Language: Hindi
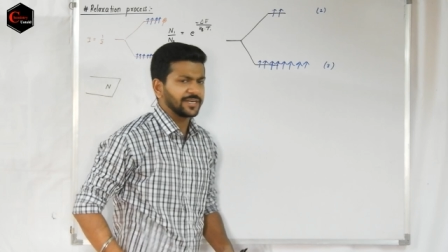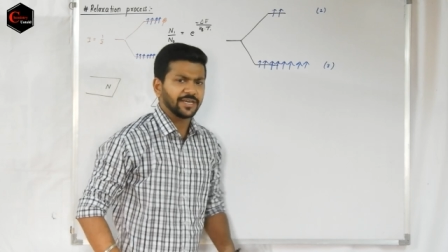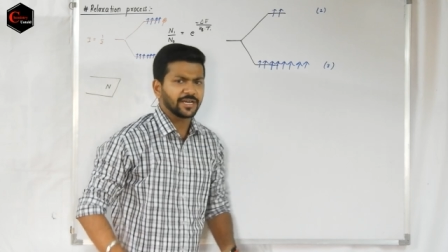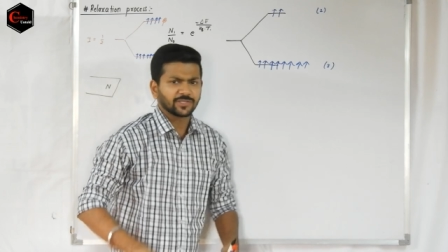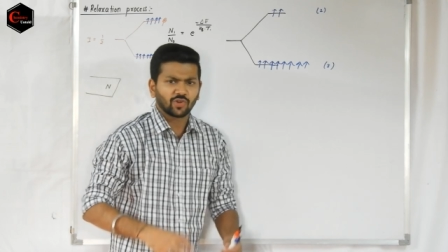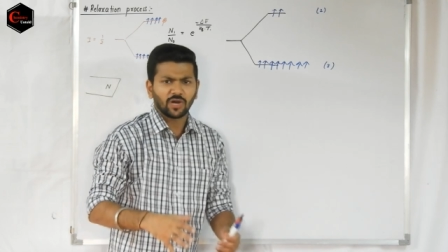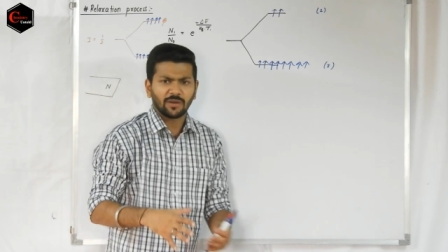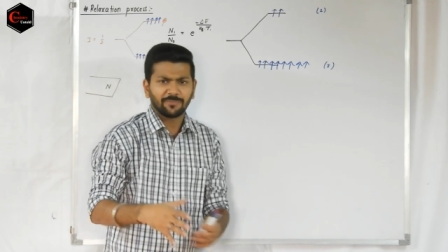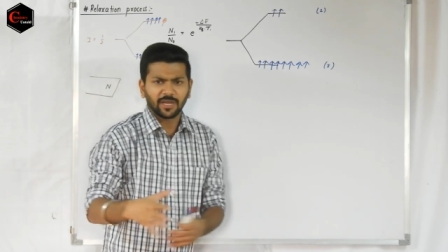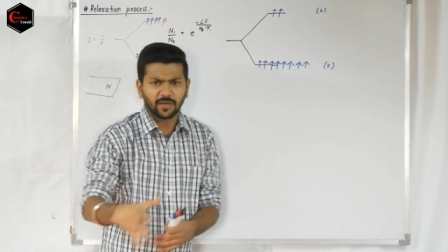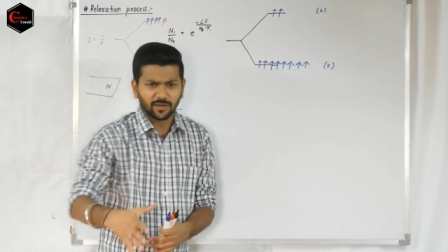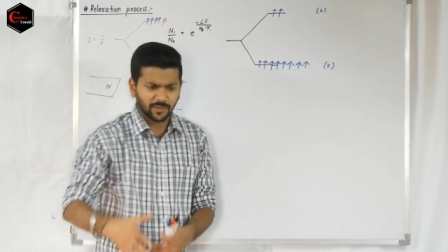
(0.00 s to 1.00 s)
ठीक है चलो
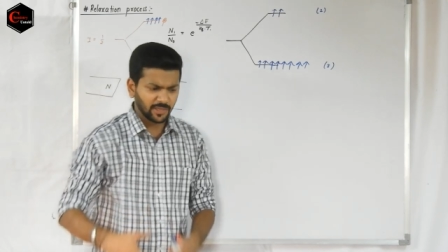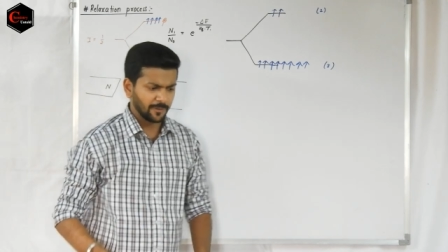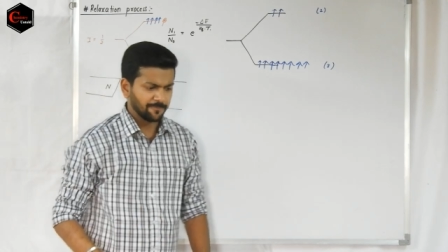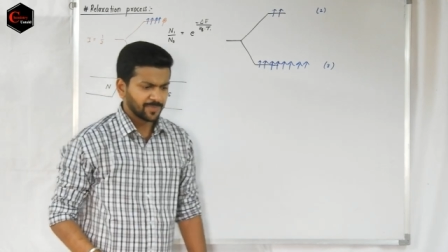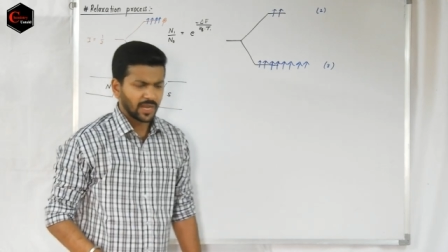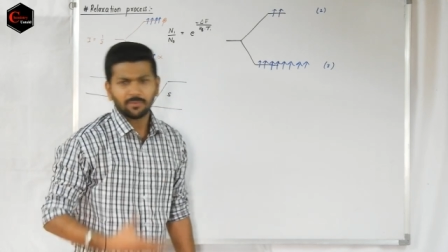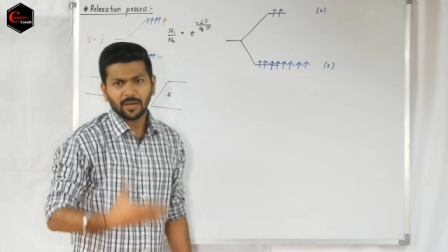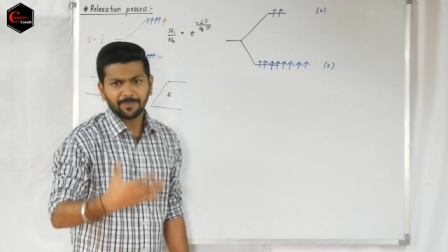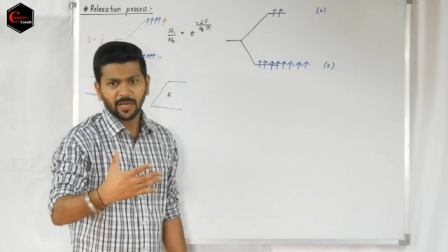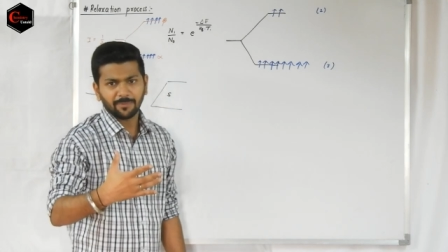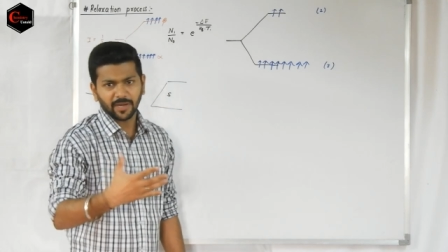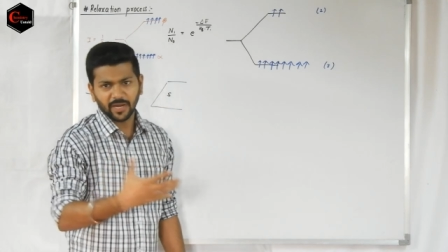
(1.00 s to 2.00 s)
आपने कर दिया अब आप
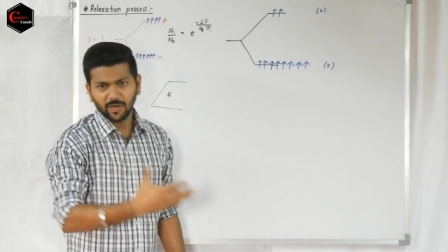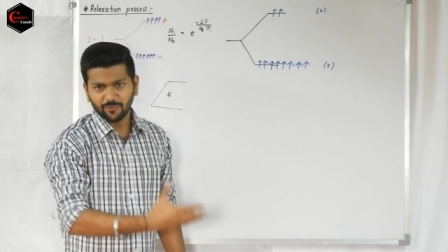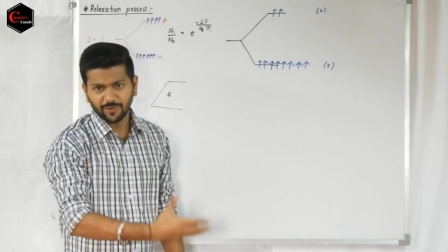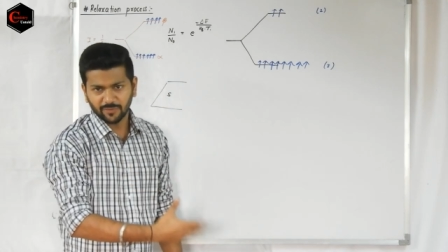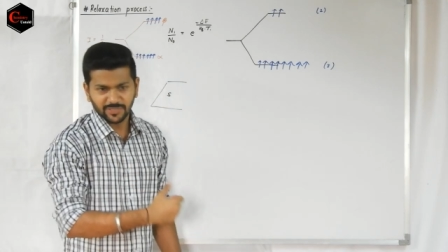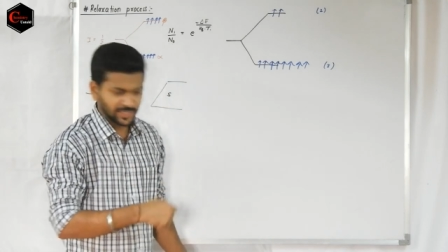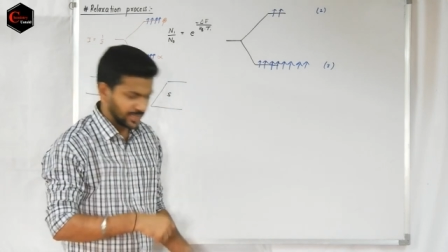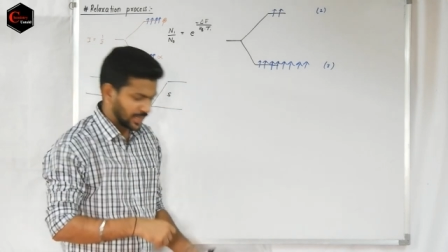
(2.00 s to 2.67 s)
यहाँ पे रेडियो फ्रिक्वेंसी